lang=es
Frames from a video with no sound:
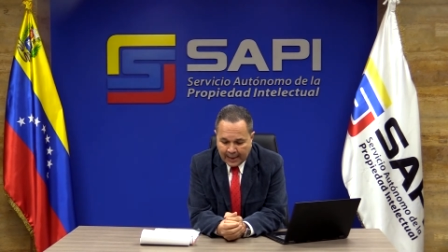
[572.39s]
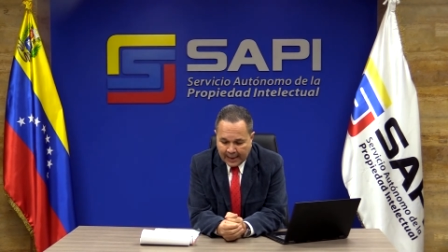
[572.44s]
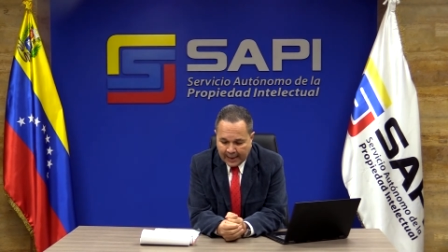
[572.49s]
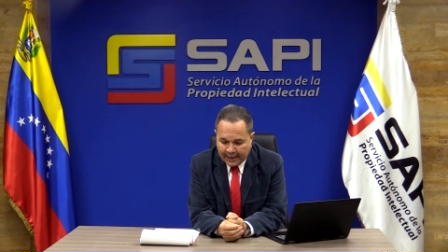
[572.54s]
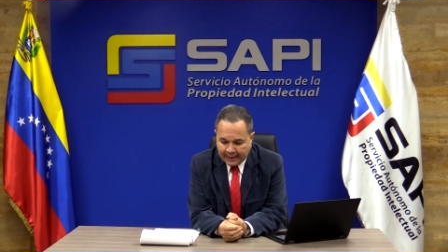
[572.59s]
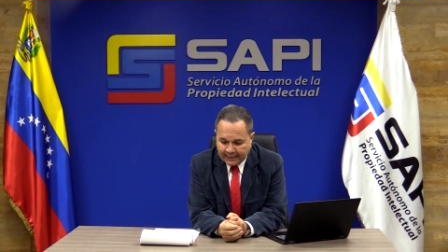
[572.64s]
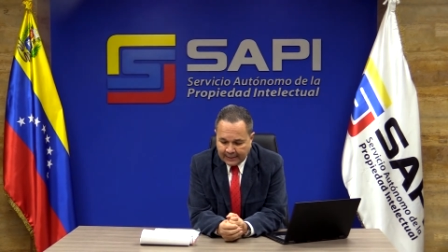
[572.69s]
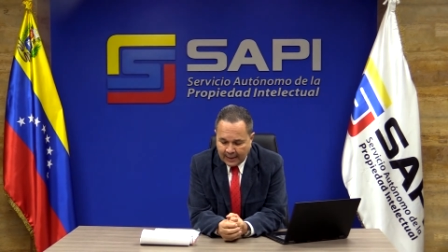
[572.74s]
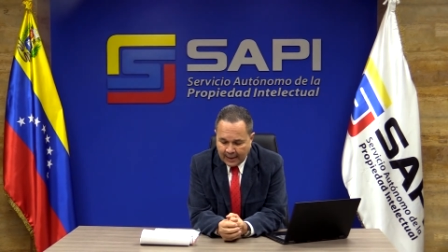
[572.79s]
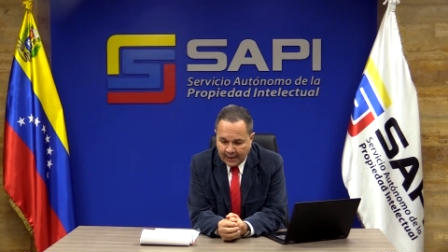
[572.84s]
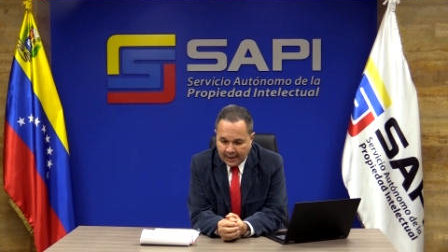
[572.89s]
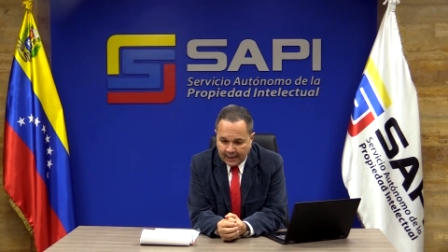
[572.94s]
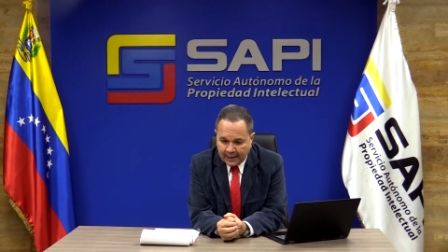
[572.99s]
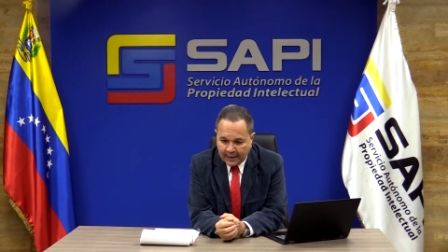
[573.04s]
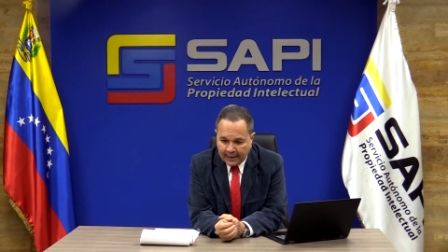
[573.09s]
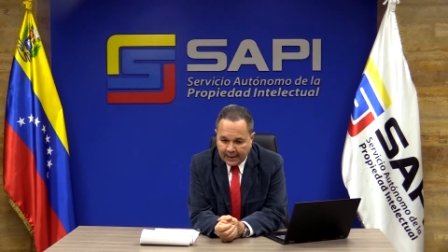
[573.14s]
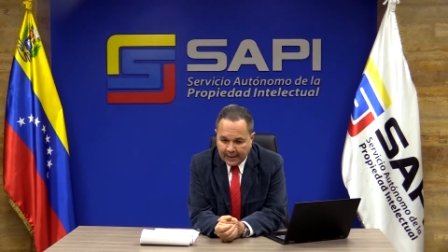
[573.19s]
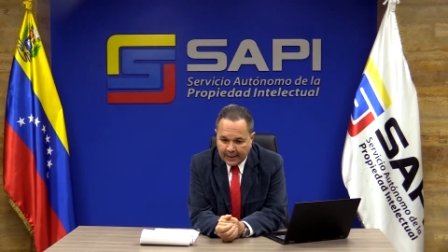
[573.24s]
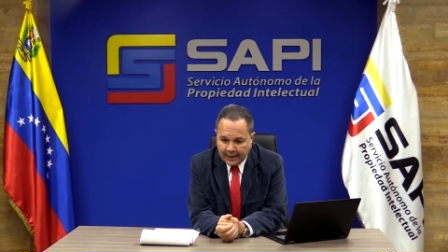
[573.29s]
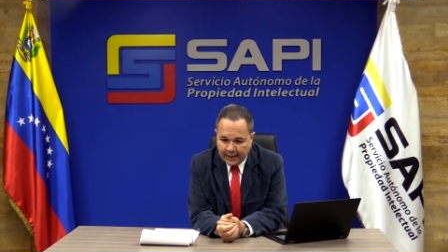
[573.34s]

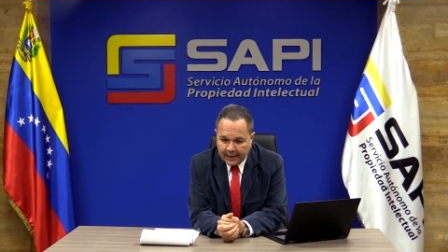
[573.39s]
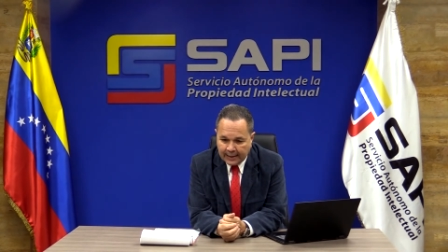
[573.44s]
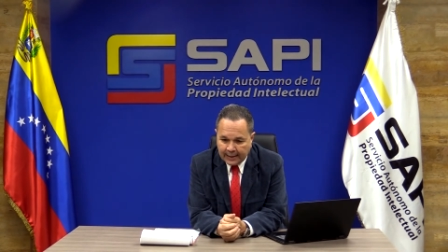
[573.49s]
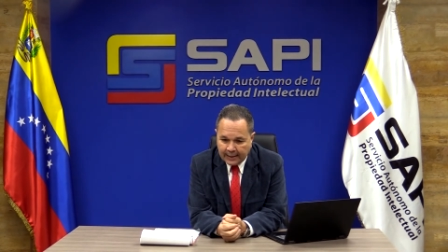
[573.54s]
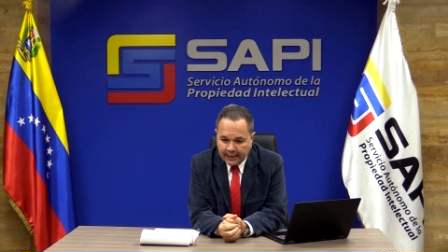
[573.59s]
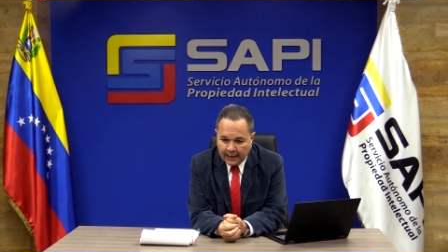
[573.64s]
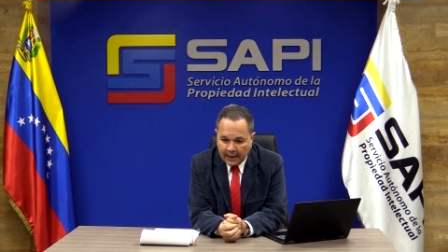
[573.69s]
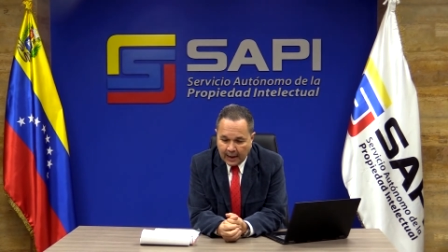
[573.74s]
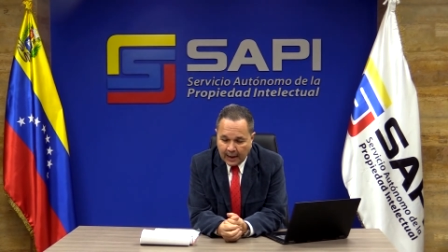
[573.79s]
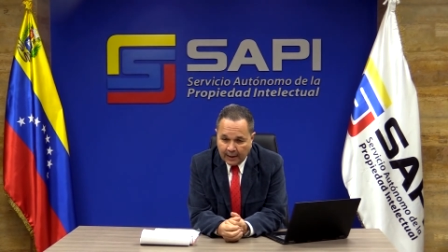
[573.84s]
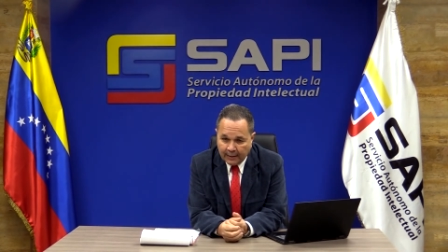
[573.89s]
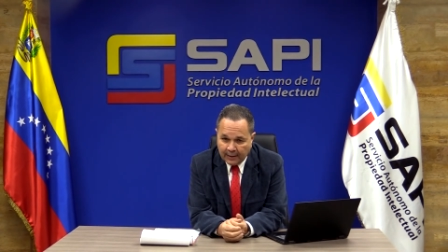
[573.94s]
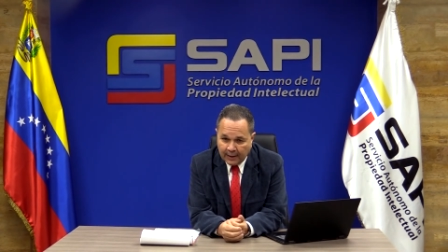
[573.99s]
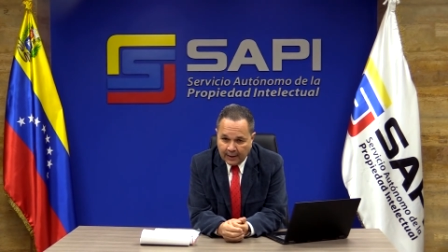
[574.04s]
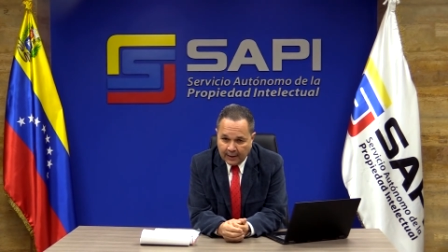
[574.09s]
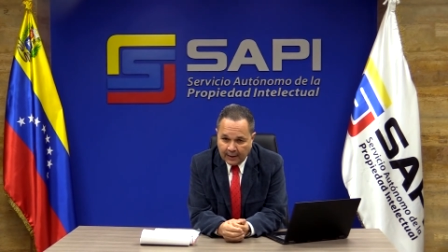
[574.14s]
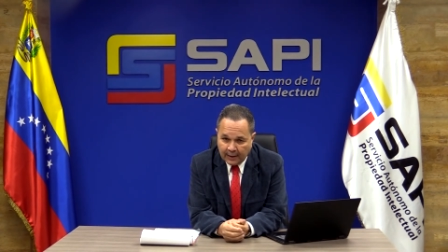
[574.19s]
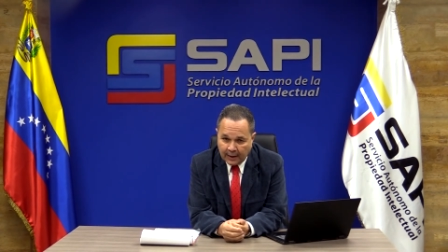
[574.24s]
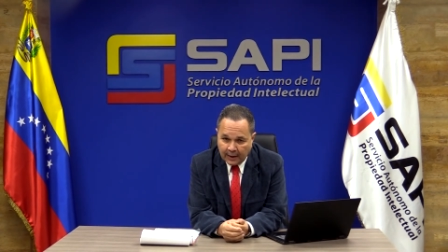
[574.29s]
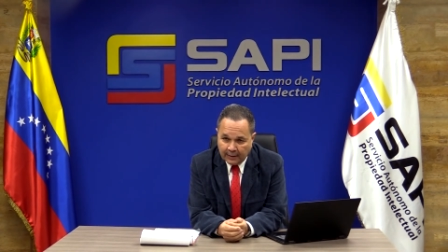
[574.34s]
Esta, eh,
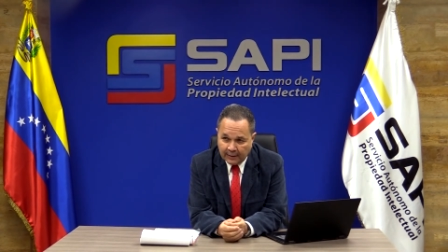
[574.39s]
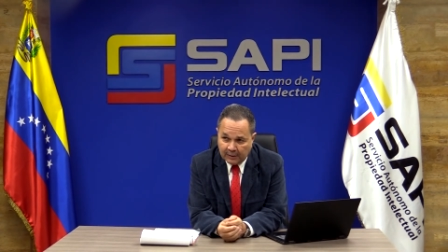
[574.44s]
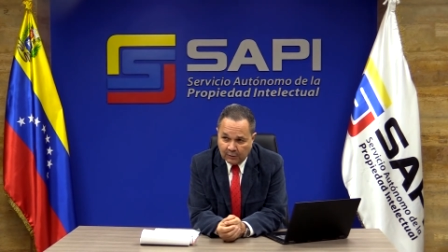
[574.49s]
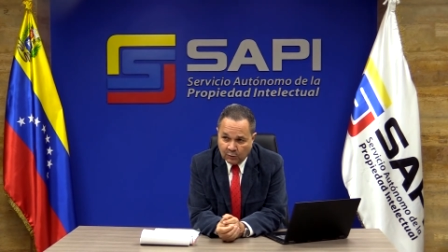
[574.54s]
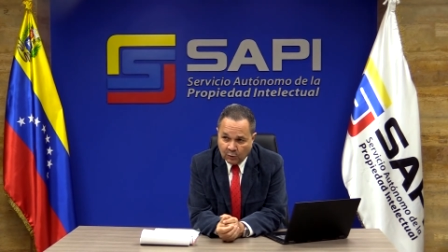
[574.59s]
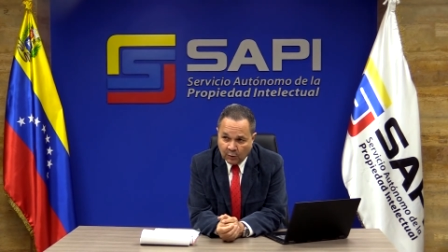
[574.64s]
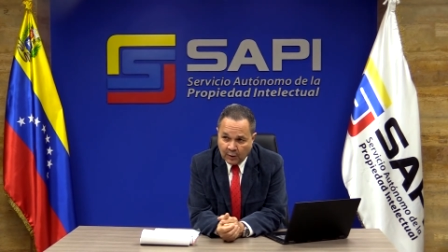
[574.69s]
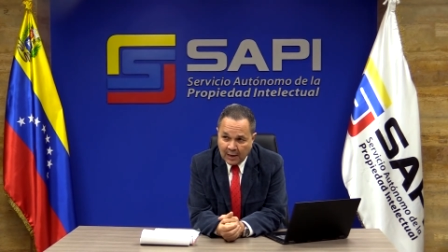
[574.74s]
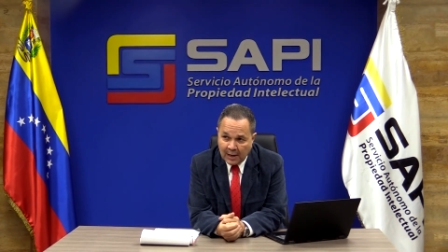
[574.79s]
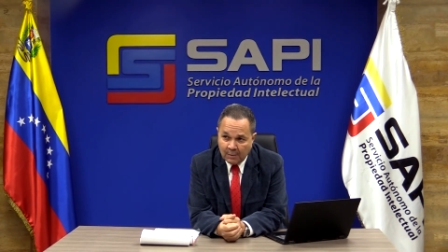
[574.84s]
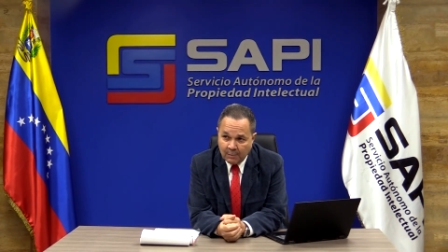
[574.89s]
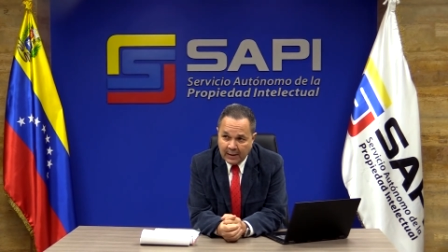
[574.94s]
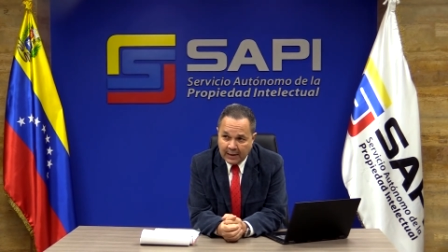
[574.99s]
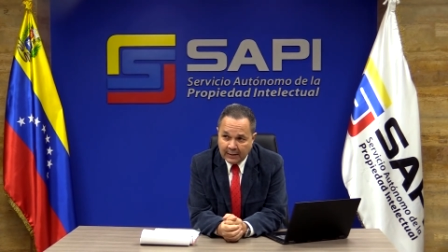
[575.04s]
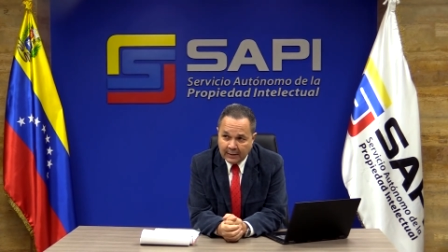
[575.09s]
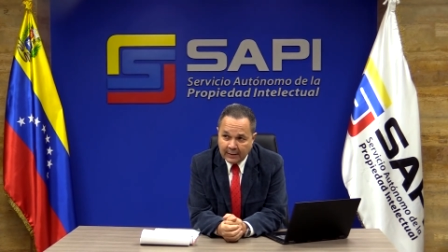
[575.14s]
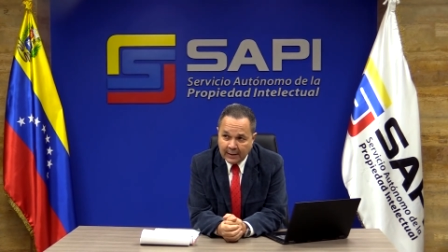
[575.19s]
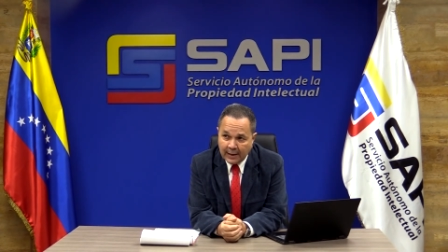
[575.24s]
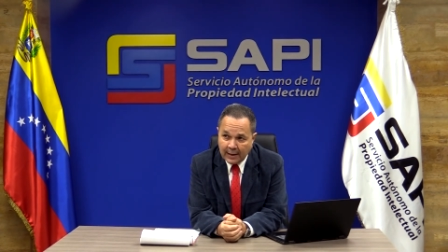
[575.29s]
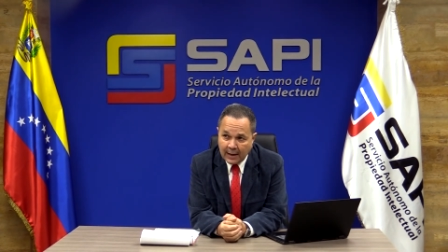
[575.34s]

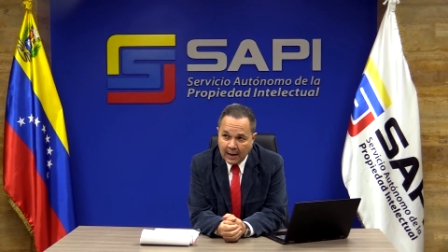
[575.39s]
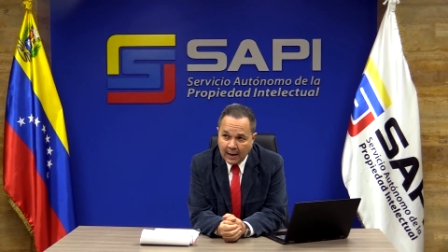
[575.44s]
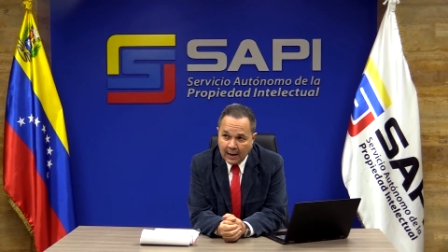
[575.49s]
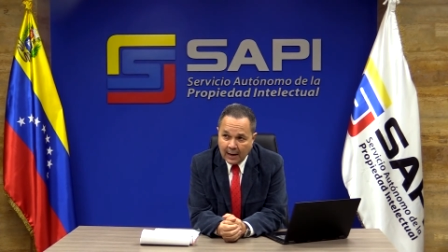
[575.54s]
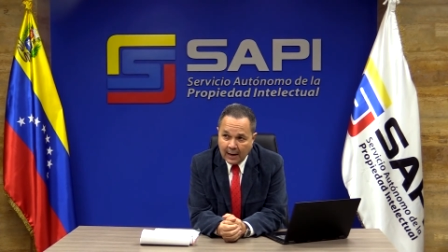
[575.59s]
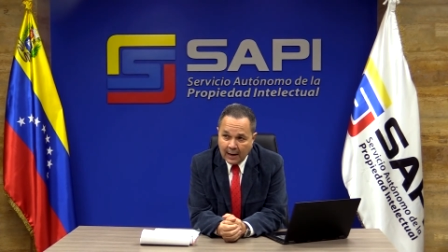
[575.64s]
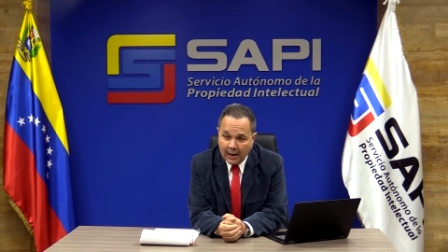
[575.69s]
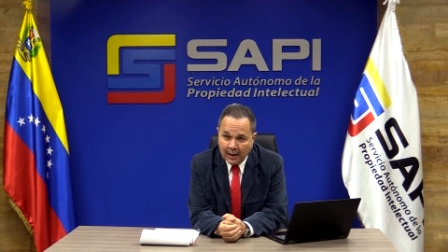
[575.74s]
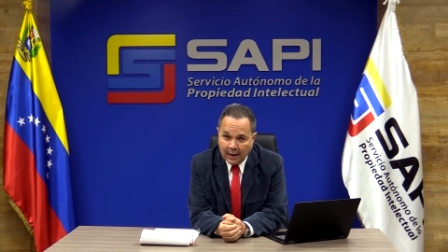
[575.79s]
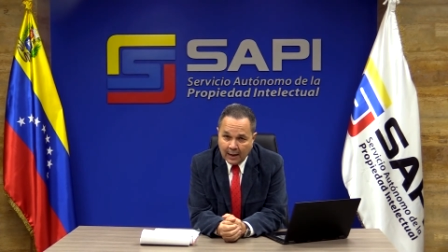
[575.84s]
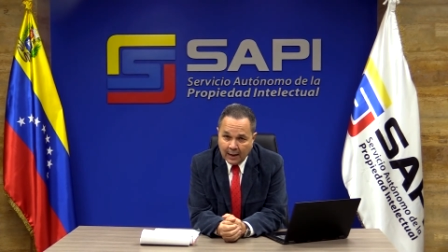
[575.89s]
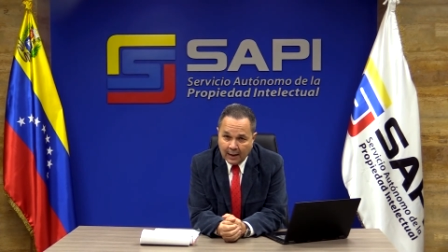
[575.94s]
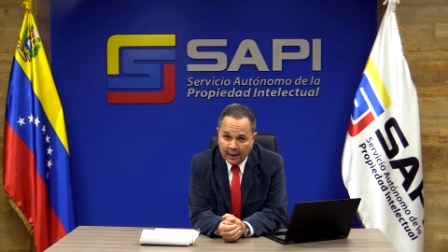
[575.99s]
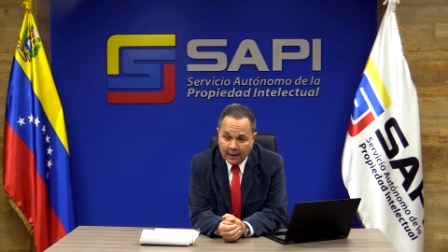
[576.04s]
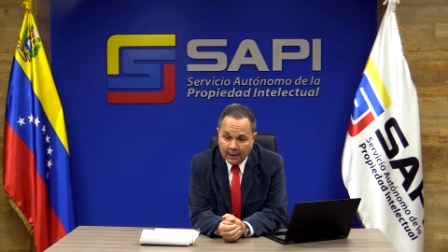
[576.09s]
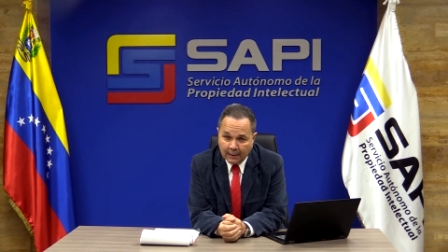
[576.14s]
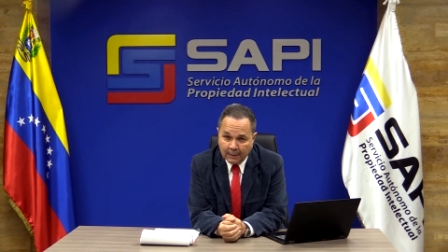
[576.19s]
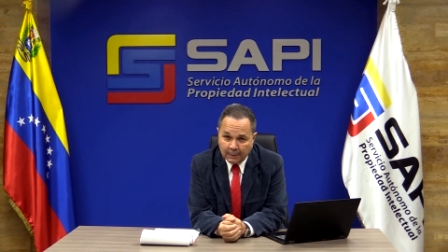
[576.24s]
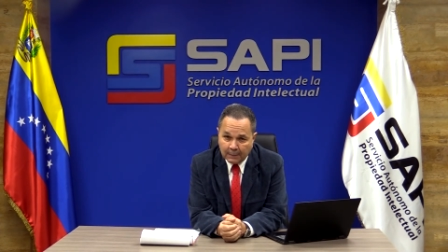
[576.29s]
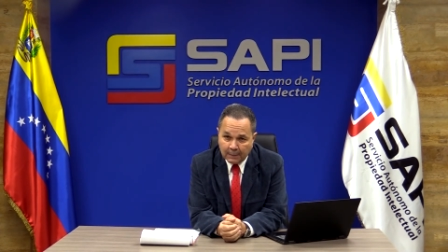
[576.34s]
adicionalmente a,
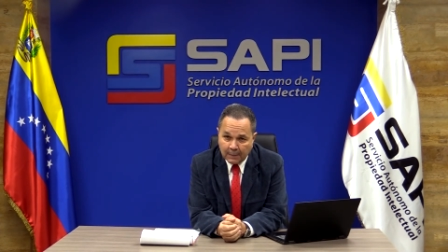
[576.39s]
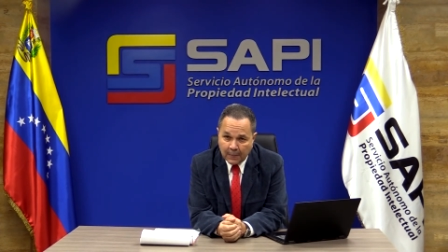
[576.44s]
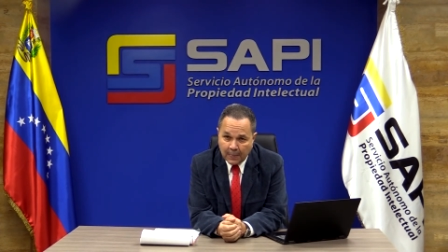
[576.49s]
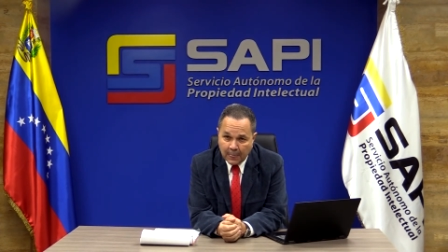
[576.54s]
la,